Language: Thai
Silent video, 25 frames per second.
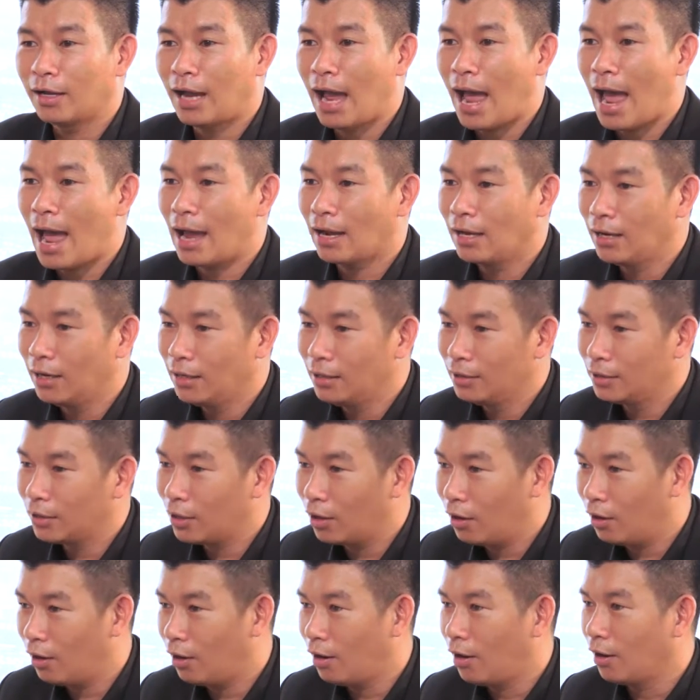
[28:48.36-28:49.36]
ค่าเงิน
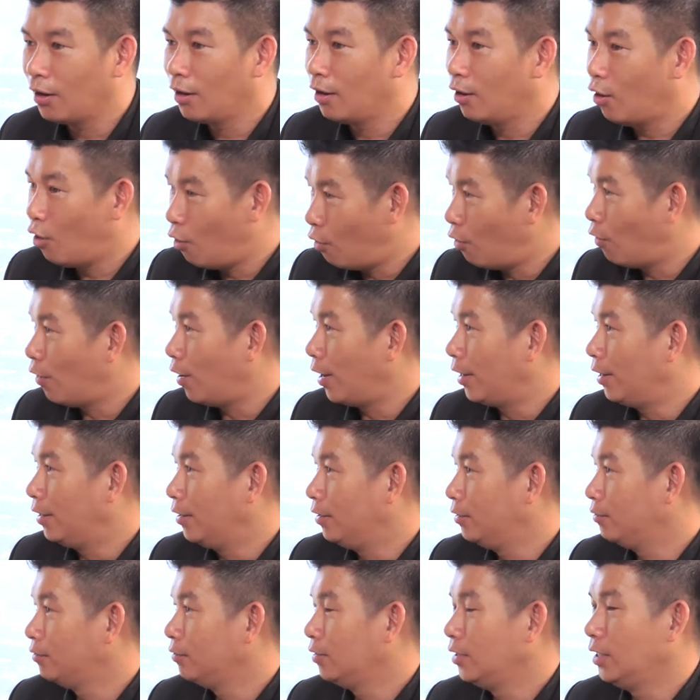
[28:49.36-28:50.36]
ก็อ่อน
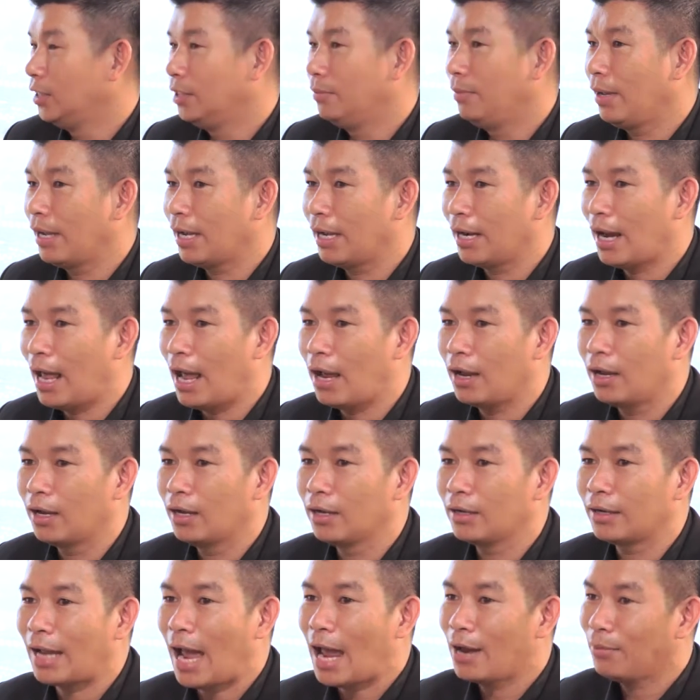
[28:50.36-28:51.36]
หรือแม้กระทั่ง
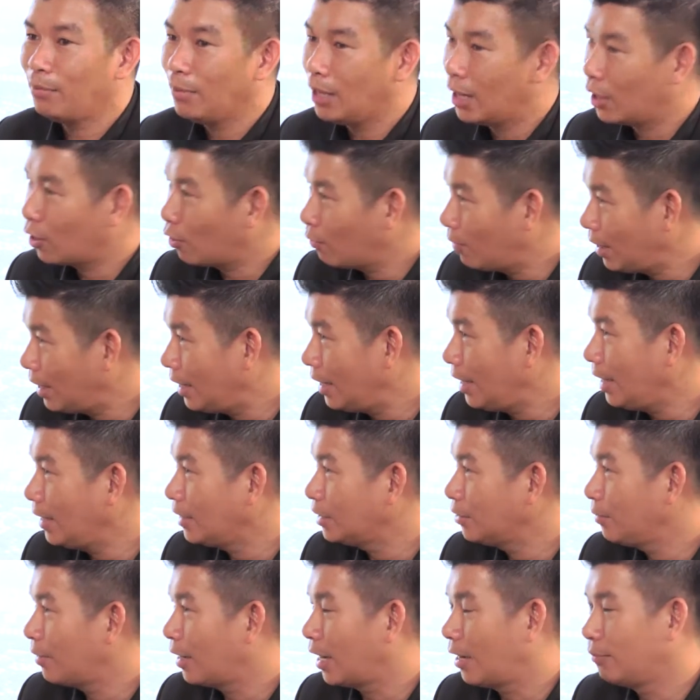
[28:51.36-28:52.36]
การเมืองก็ไม่นิ่ง
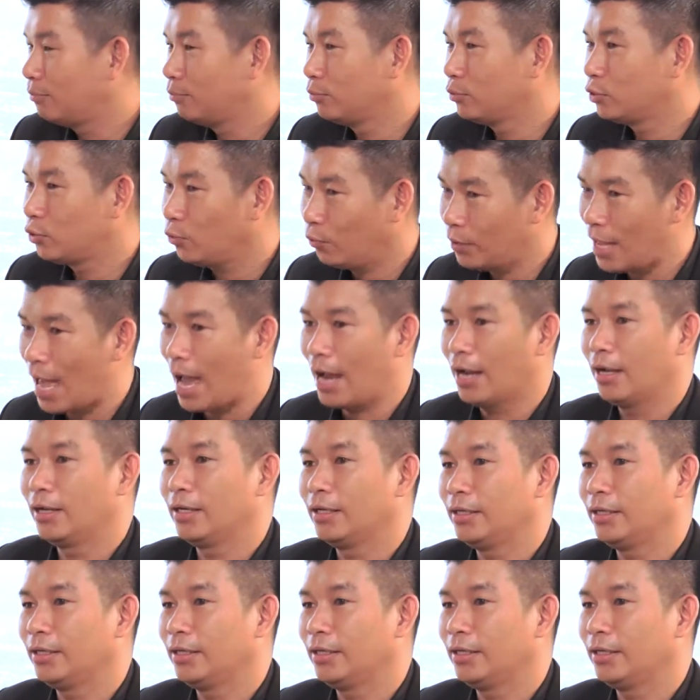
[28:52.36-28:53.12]
ใช่ไหมครับทุกอย่า